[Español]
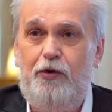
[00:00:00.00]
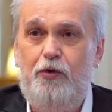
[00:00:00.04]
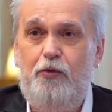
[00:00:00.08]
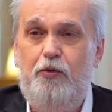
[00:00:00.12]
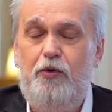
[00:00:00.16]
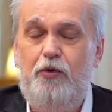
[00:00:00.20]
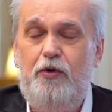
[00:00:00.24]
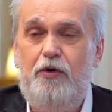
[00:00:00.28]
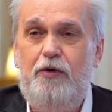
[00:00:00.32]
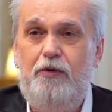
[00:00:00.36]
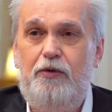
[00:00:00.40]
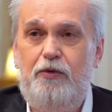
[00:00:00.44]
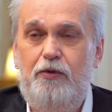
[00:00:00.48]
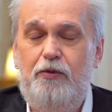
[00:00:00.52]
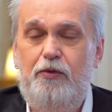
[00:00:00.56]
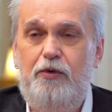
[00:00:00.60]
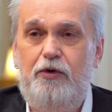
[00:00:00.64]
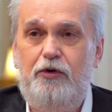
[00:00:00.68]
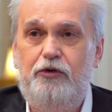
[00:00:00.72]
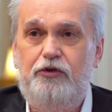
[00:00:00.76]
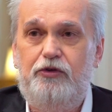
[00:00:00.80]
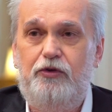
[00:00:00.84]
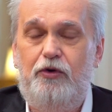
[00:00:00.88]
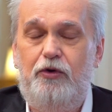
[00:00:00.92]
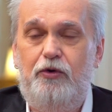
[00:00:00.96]
Hubo, hubo
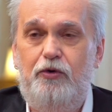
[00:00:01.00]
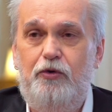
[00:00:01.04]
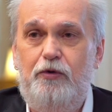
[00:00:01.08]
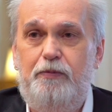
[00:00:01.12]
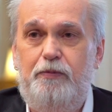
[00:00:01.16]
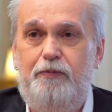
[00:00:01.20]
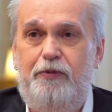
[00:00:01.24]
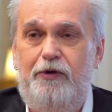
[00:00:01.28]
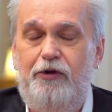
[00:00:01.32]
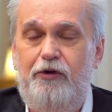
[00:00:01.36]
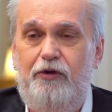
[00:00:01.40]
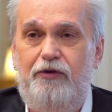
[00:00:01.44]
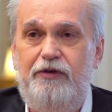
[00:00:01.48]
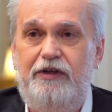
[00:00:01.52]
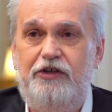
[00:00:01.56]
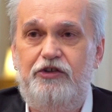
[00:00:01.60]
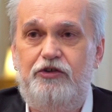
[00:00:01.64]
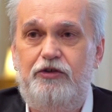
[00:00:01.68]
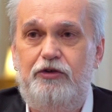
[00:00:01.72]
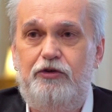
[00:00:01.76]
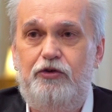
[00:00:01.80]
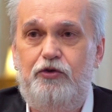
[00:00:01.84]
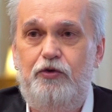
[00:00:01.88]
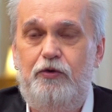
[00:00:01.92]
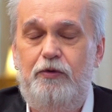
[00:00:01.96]
otros grupos donde
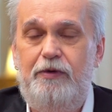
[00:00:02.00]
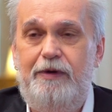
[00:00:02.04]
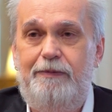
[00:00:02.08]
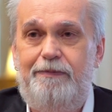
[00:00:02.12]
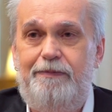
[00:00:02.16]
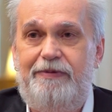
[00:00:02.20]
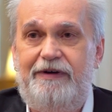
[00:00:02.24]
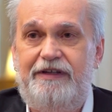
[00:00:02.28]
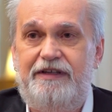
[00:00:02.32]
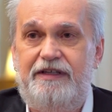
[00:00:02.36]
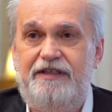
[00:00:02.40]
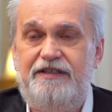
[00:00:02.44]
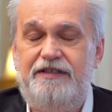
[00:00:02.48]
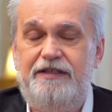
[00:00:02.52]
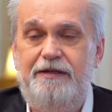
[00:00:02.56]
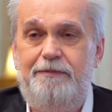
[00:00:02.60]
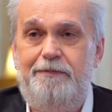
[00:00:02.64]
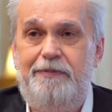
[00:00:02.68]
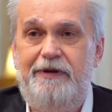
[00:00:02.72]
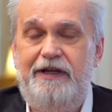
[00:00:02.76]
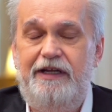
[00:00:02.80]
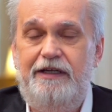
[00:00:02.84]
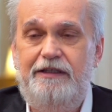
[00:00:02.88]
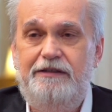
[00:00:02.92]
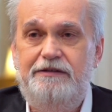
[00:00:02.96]
yo estuve,
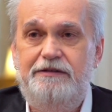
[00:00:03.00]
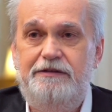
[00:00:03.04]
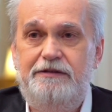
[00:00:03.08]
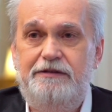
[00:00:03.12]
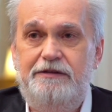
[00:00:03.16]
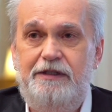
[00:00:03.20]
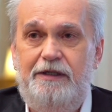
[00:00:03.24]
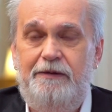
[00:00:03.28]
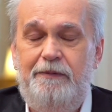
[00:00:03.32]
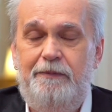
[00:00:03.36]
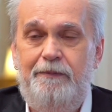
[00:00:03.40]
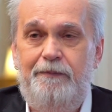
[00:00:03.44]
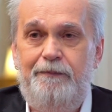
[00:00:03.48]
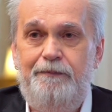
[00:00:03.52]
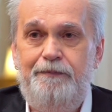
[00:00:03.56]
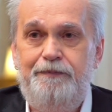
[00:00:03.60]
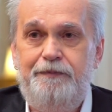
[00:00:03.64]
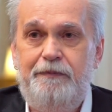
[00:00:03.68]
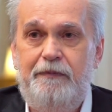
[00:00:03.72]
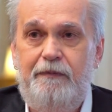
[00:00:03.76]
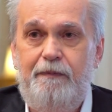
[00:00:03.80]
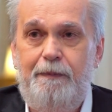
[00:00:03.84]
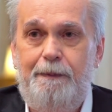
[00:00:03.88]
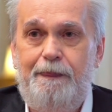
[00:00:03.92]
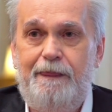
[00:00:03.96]
participé,
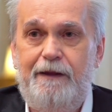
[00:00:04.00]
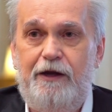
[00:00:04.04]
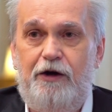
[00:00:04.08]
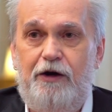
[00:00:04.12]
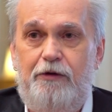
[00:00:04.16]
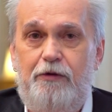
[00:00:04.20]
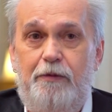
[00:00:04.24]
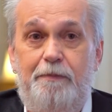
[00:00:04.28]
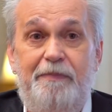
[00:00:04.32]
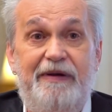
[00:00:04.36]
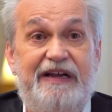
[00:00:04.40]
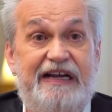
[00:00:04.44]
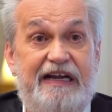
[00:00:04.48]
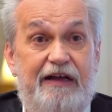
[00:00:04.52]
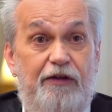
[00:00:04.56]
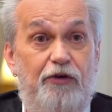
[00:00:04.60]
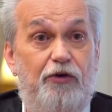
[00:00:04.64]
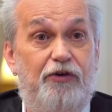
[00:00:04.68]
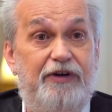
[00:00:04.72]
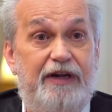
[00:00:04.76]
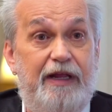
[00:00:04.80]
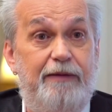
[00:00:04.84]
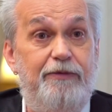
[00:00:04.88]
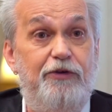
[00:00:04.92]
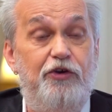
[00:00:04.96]
como
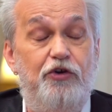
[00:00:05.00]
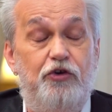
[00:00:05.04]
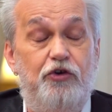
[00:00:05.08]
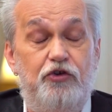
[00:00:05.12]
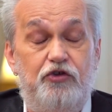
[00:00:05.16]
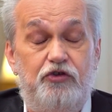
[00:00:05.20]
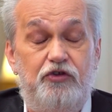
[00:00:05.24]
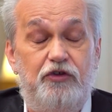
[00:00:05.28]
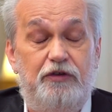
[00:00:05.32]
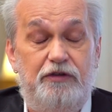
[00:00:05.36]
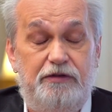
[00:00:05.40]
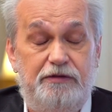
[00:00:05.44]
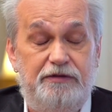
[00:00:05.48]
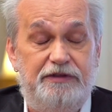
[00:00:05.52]
Pescado Rabioso